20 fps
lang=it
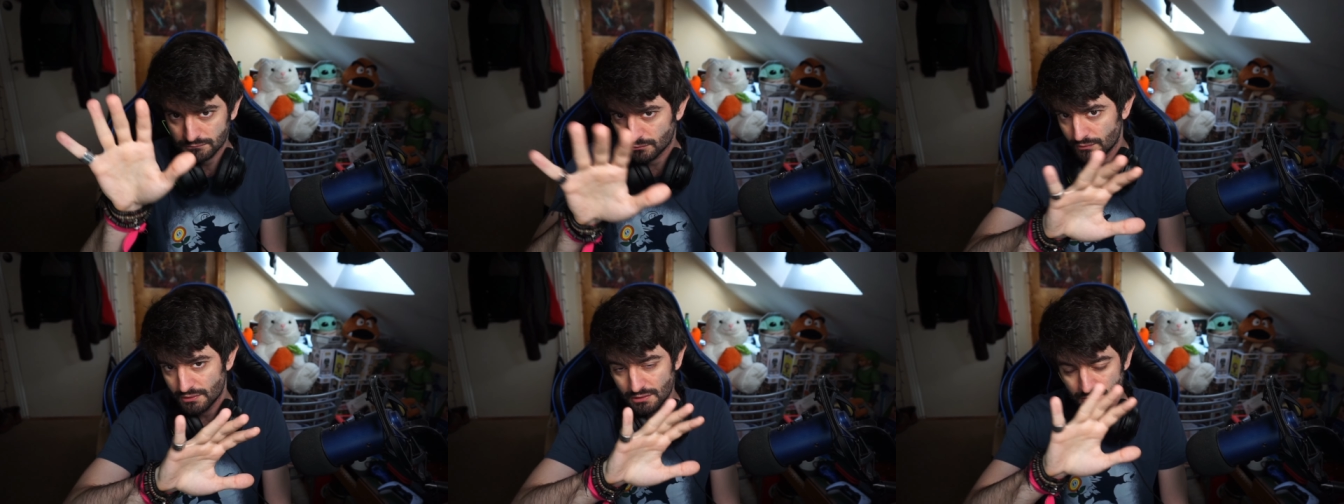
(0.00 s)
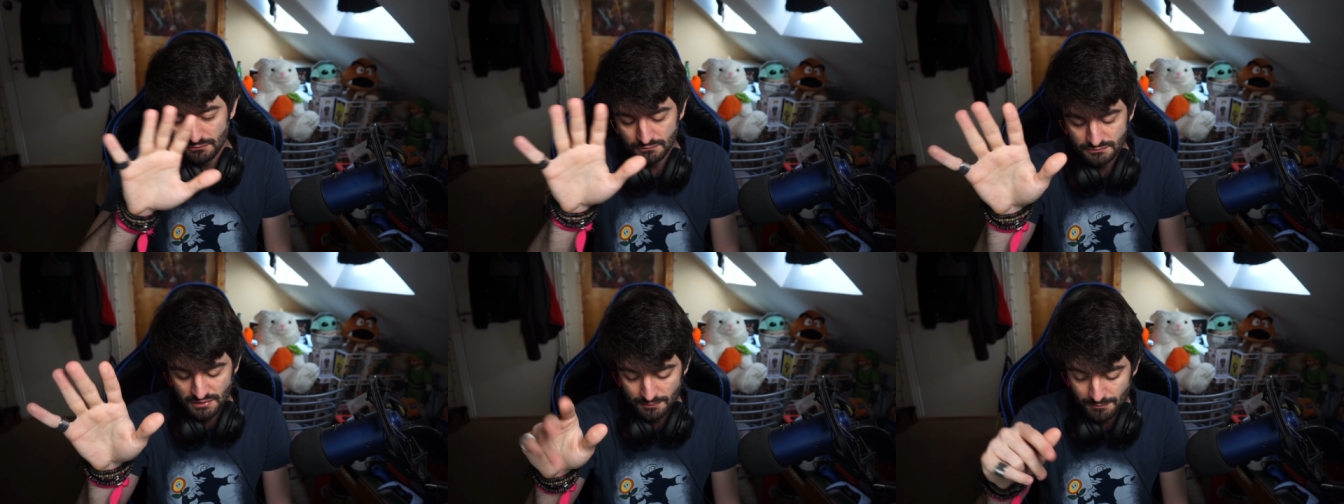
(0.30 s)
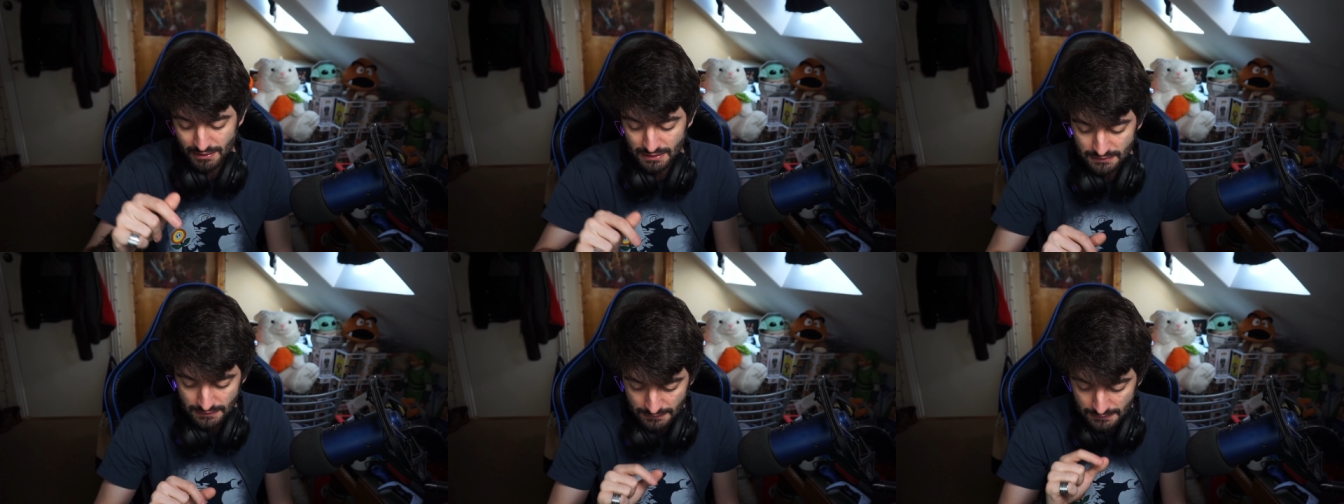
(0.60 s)
quindi non
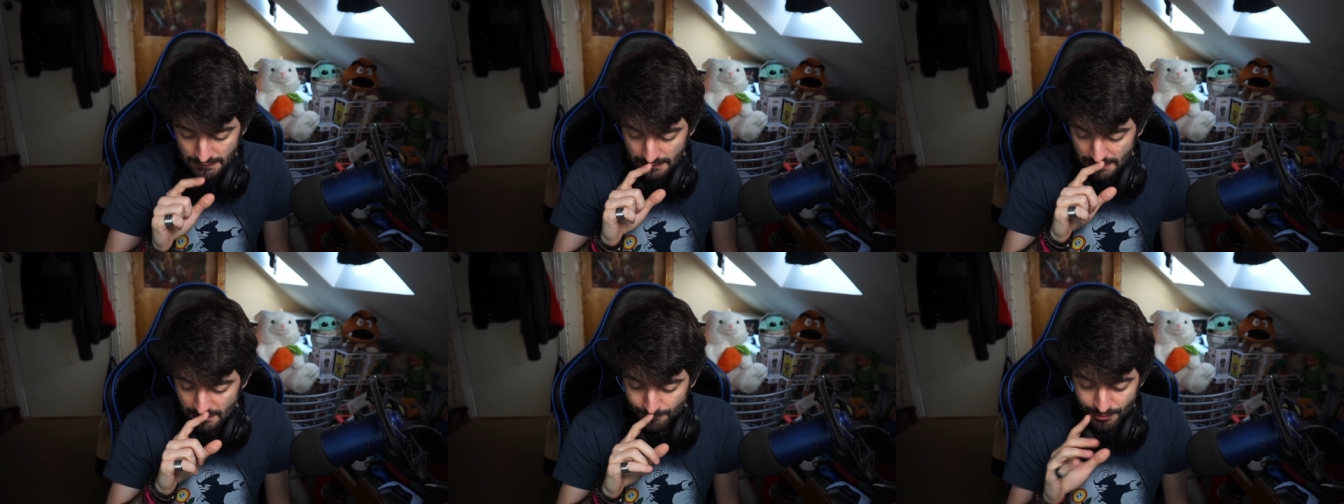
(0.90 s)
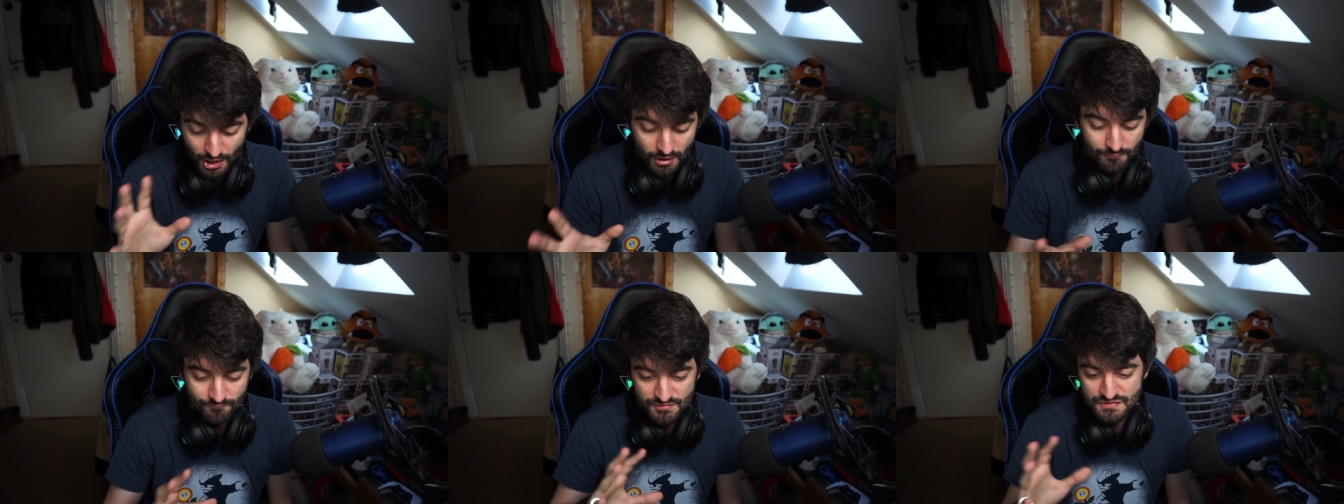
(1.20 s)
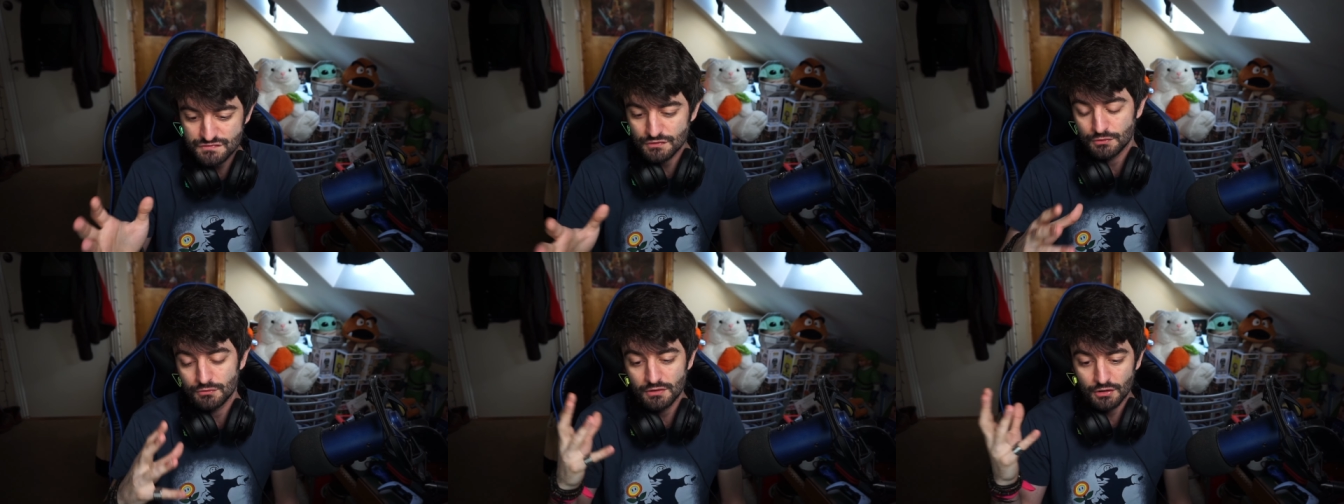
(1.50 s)
temete. Però,
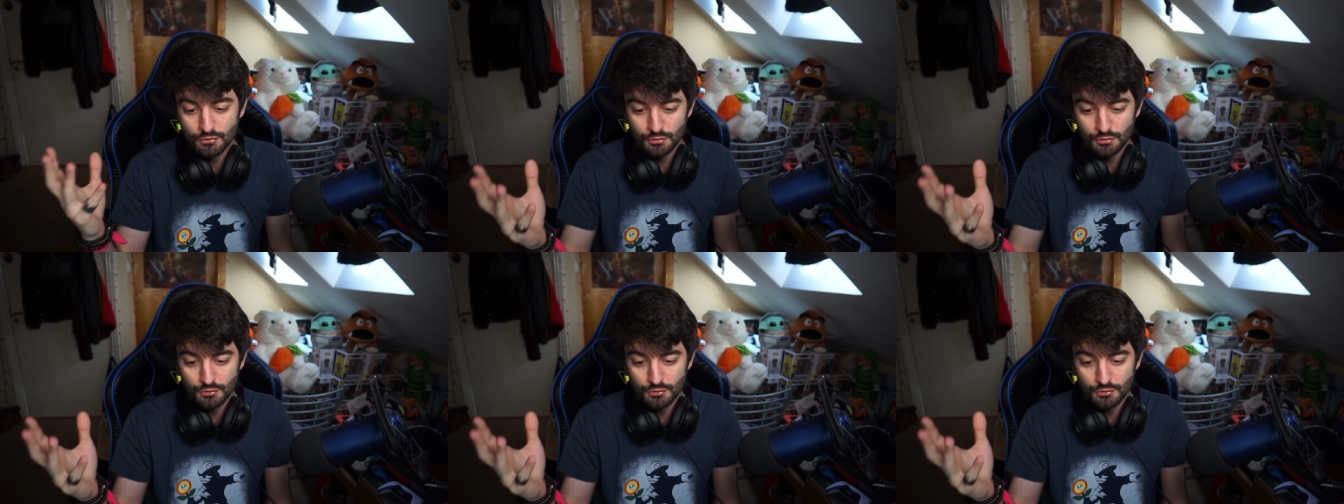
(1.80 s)
visto che non è ancora